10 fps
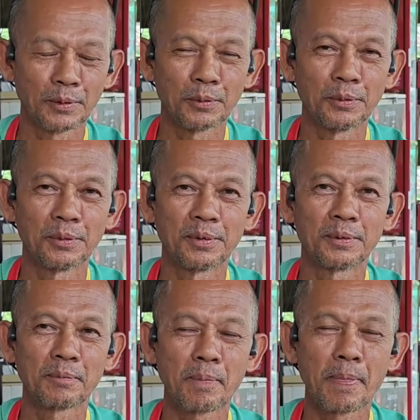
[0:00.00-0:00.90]
อาจจะได้
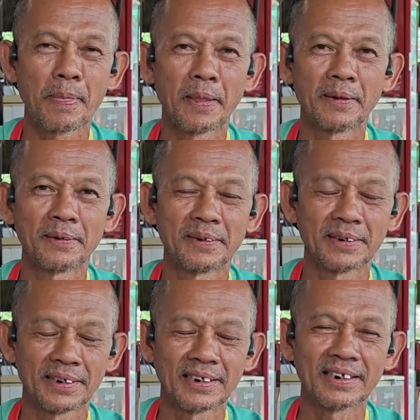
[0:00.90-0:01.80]
สักสิบล้านนะครับ
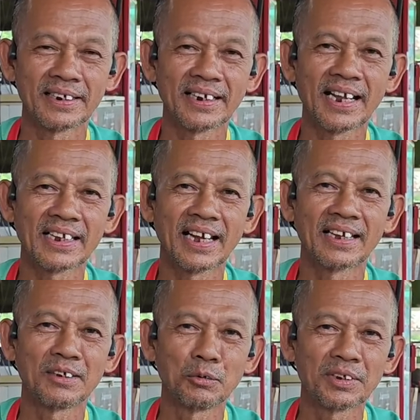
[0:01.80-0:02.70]
น่าจะ
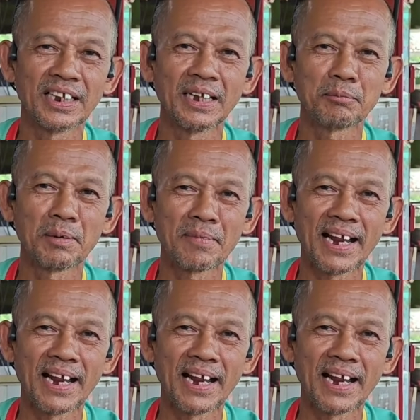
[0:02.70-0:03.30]
อยู่ที่ประ